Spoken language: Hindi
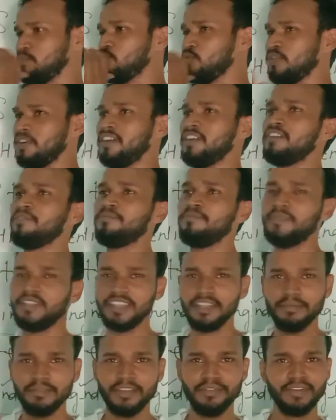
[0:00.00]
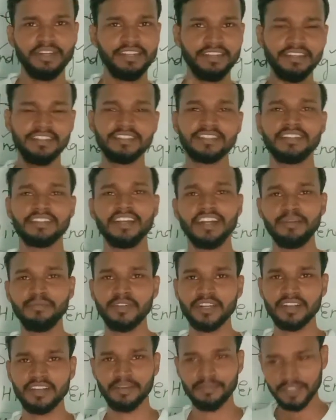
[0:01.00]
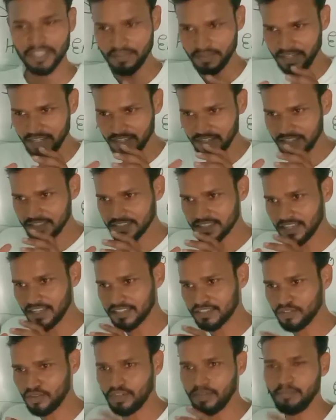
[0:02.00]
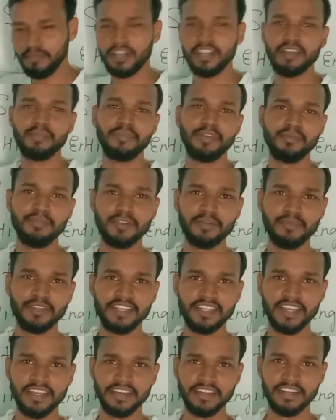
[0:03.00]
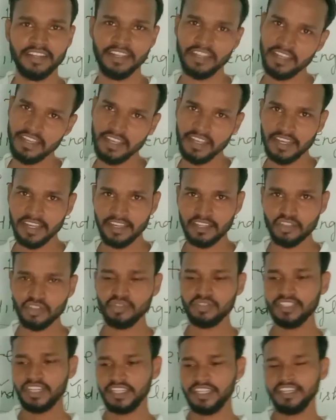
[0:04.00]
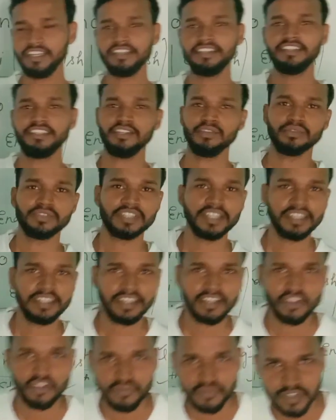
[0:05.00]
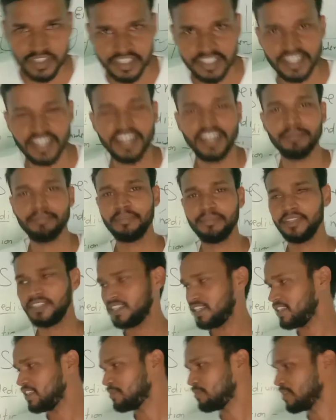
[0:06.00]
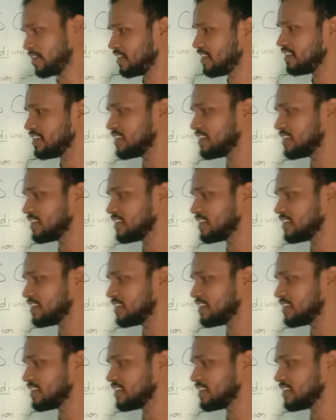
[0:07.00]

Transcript: दी पॉइंट मतलब केवल इंग्लिश ग्रामर का मतलब इंग्लिश का सौ नंबर का पेपर मिल जाएगा तो जाइए ट्यूशन घर ऑफिशियल ऐप पे जाइए मैं यहाँ